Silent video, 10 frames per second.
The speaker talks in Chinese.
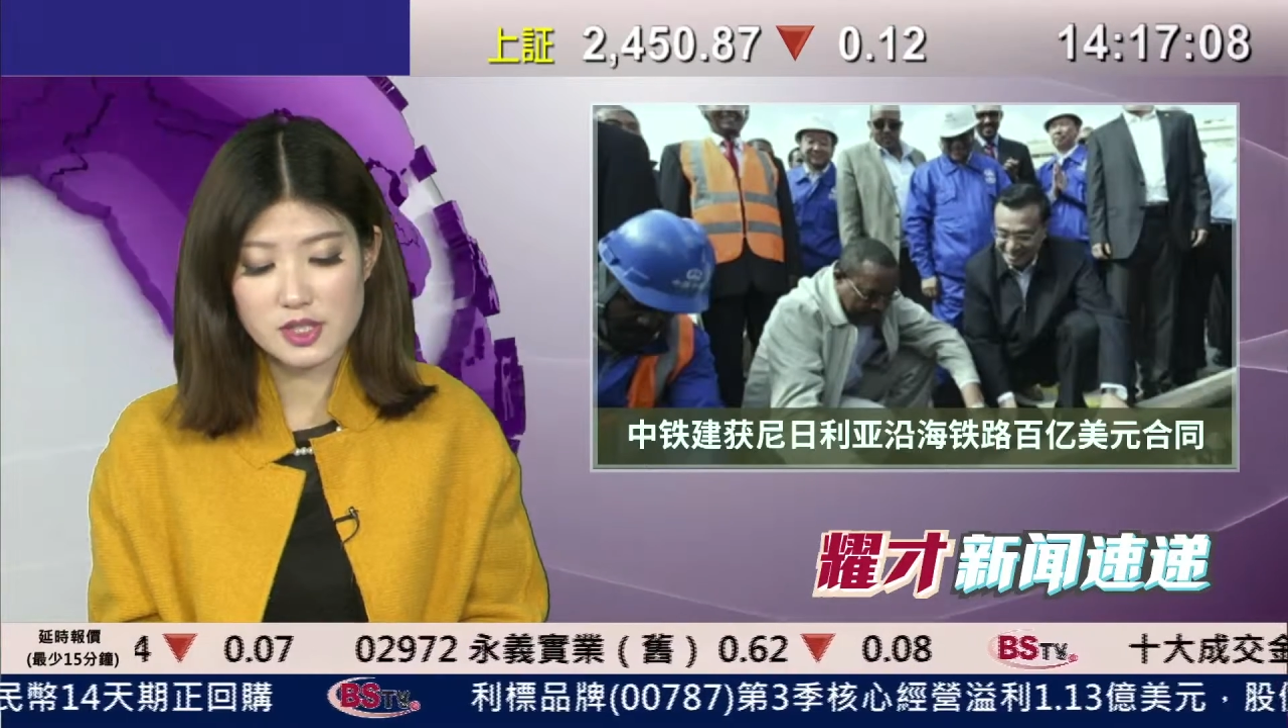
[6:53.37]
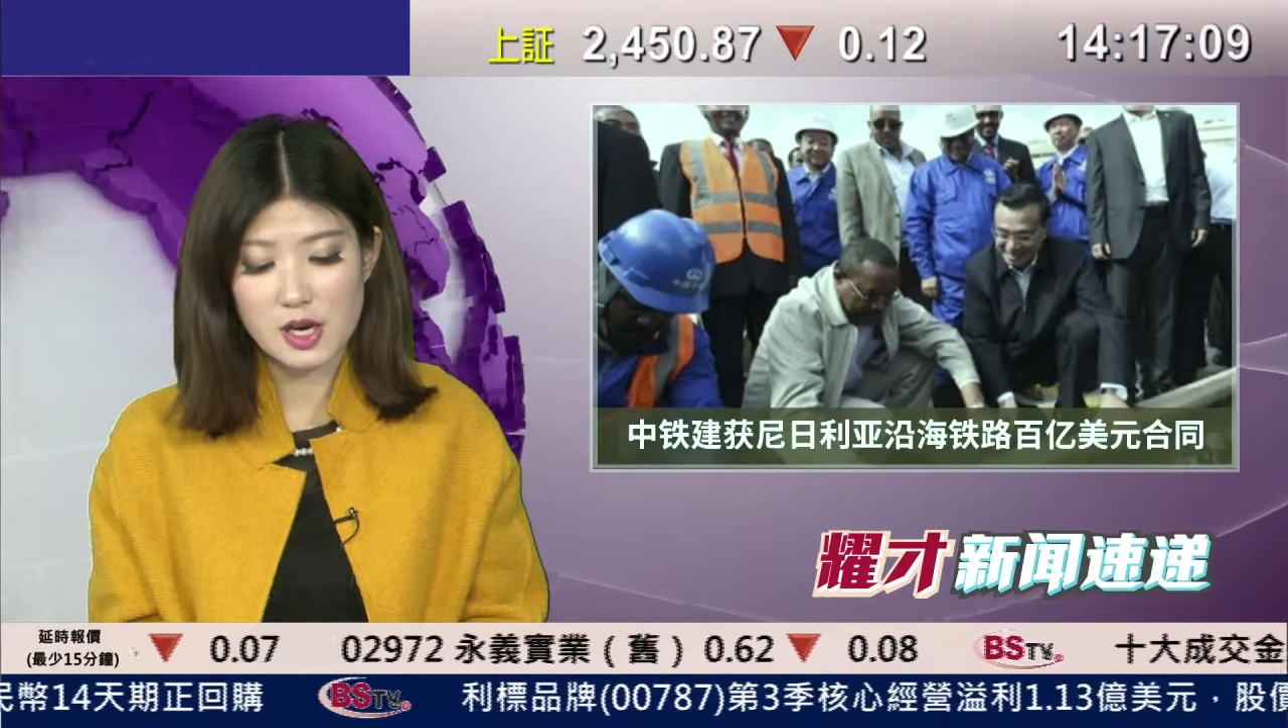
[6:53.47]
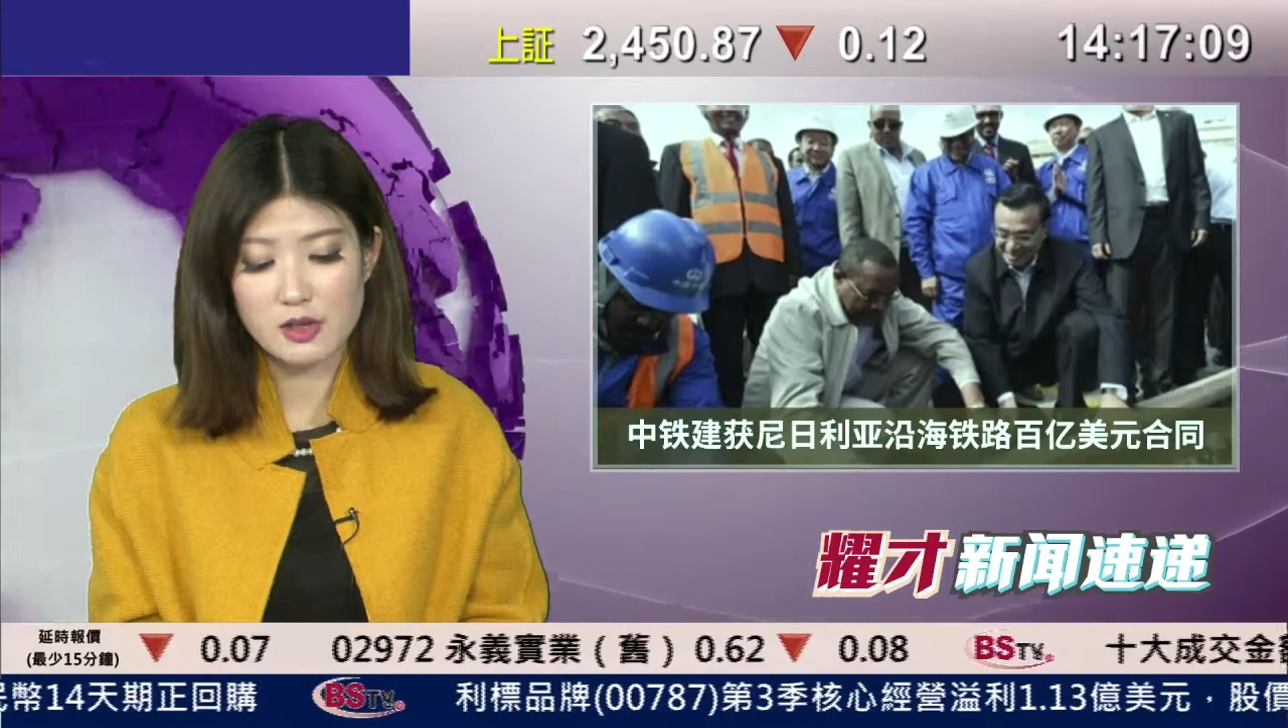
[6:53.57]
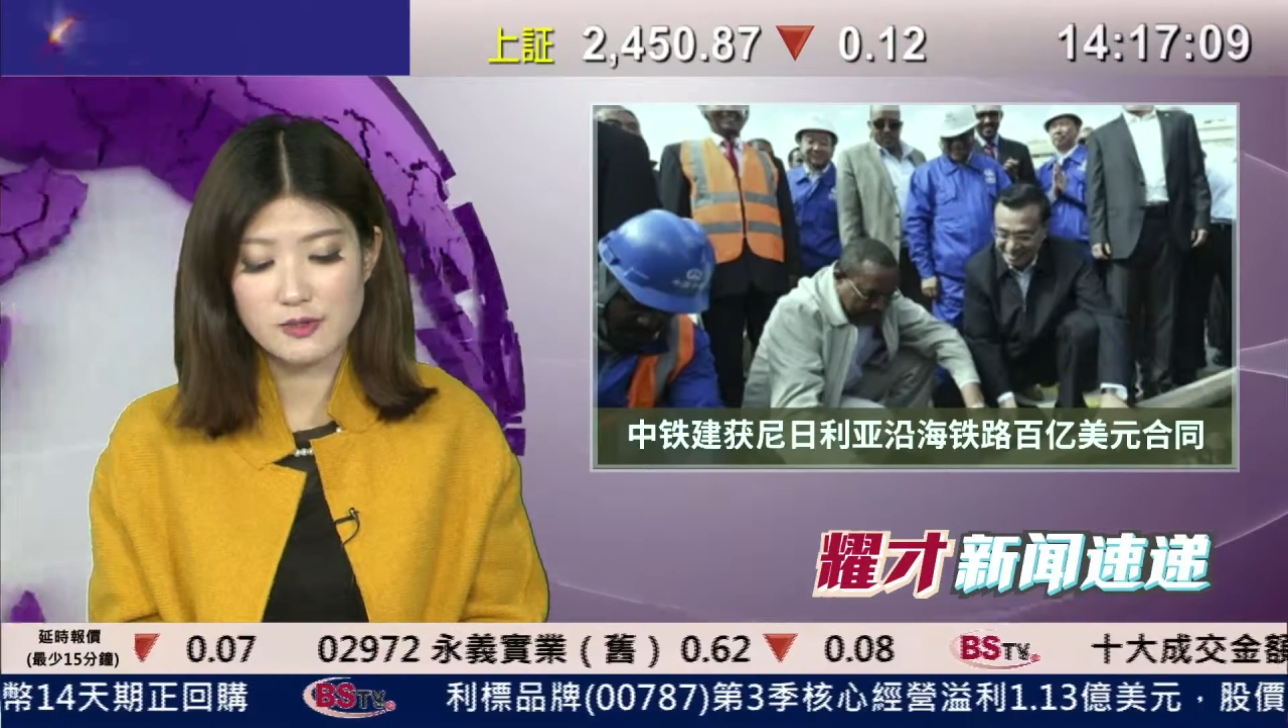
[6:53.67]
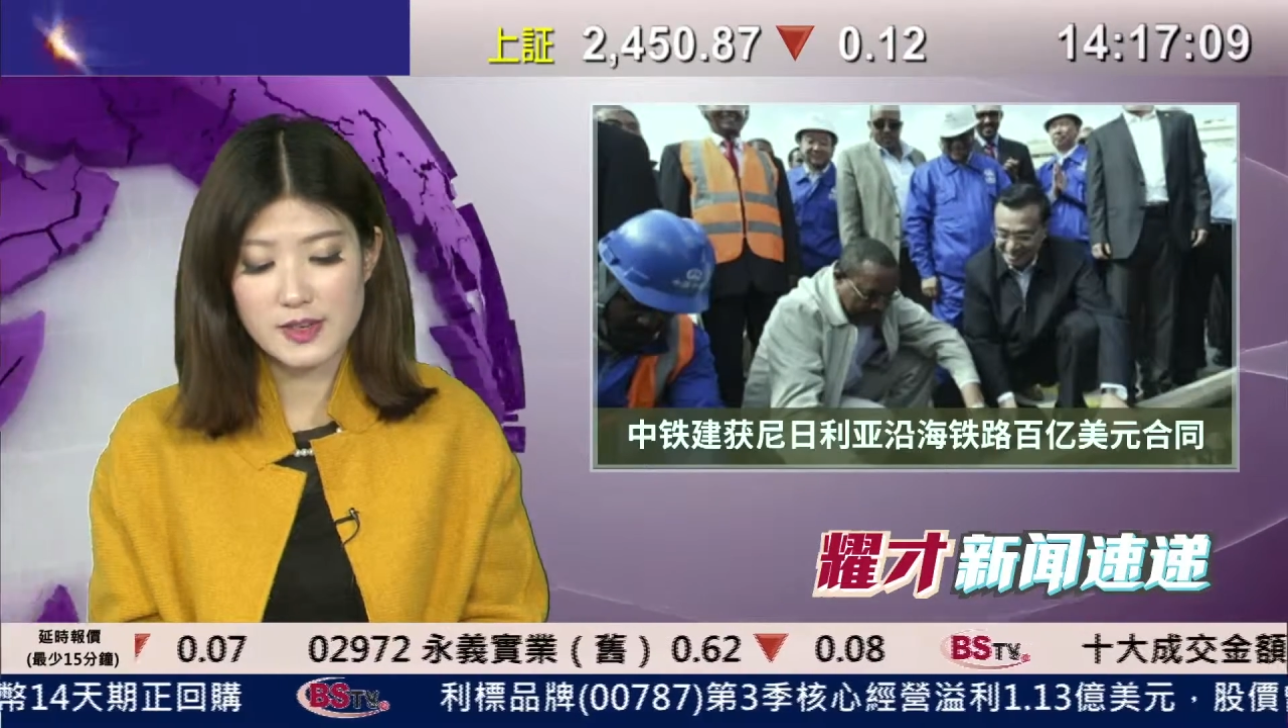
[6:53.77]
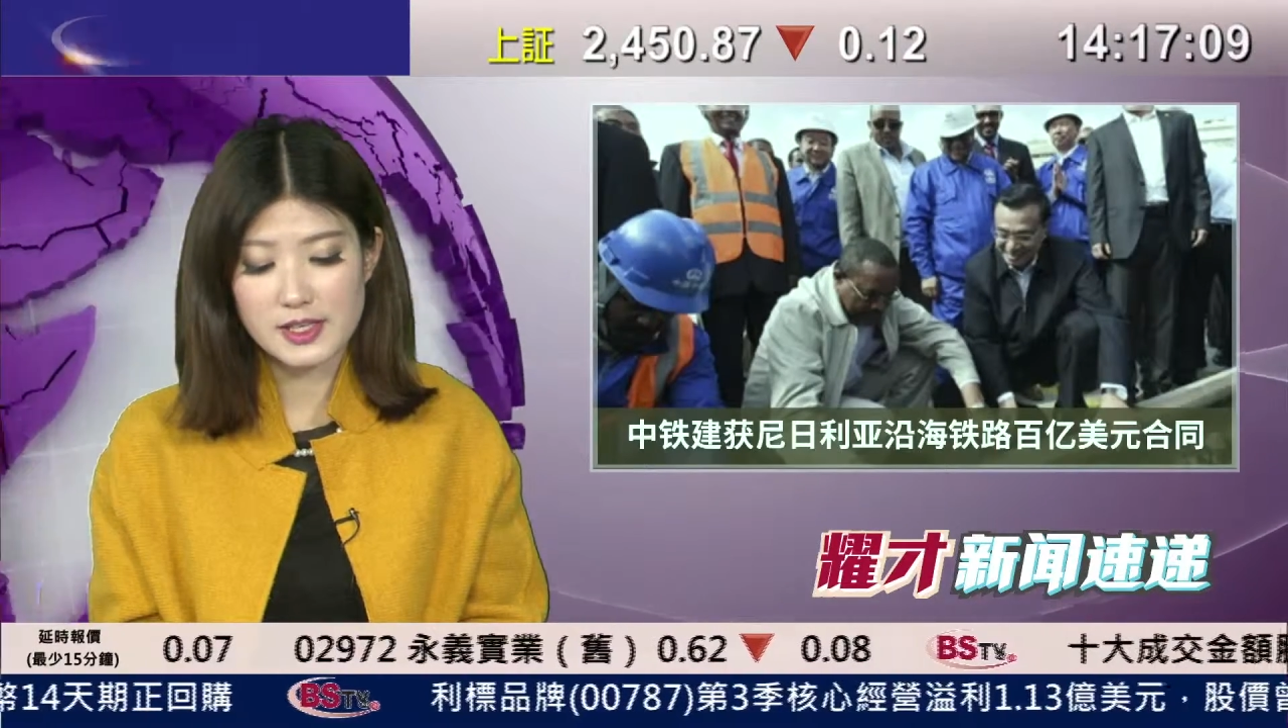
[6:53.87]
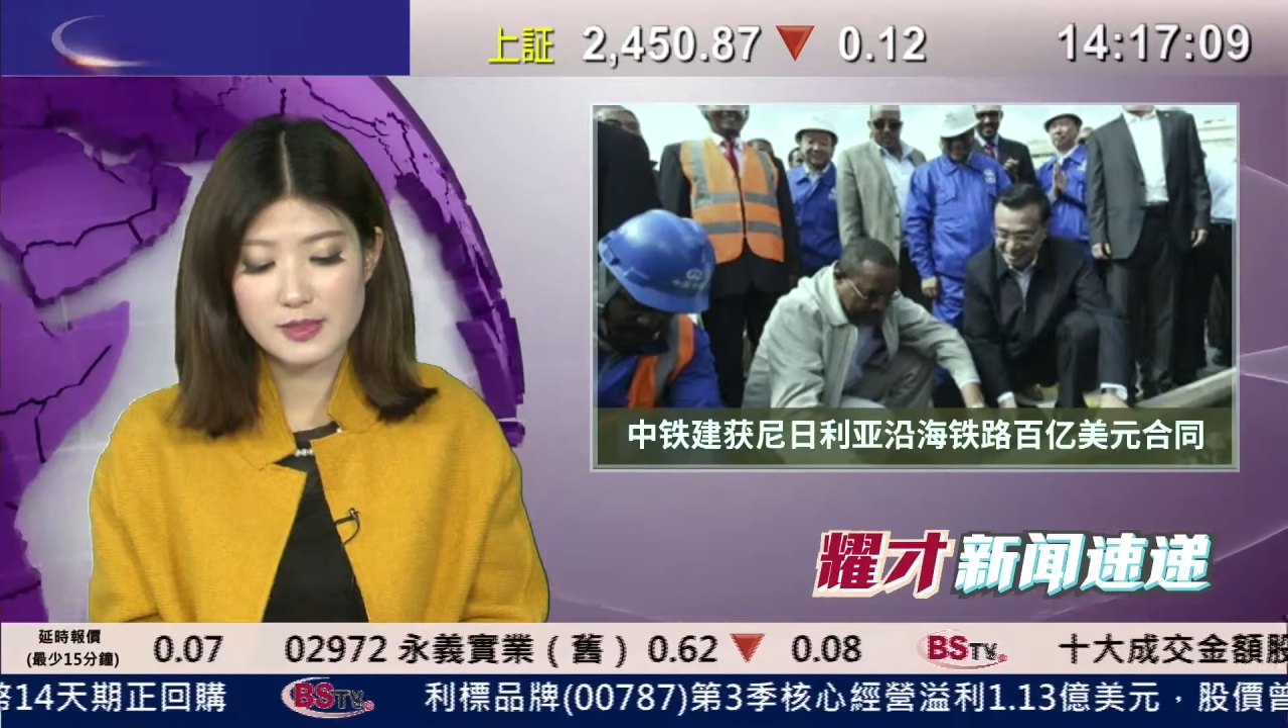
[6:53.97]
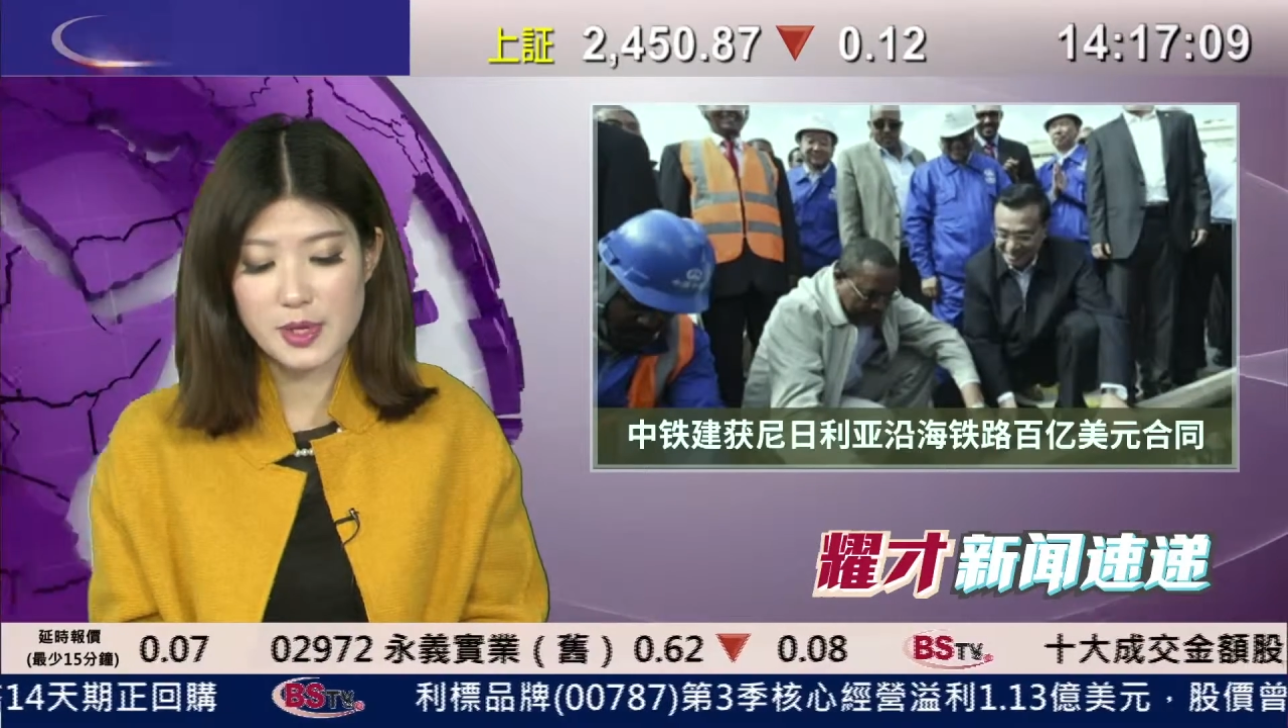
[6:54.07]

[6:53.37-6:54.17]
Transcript: 朝飞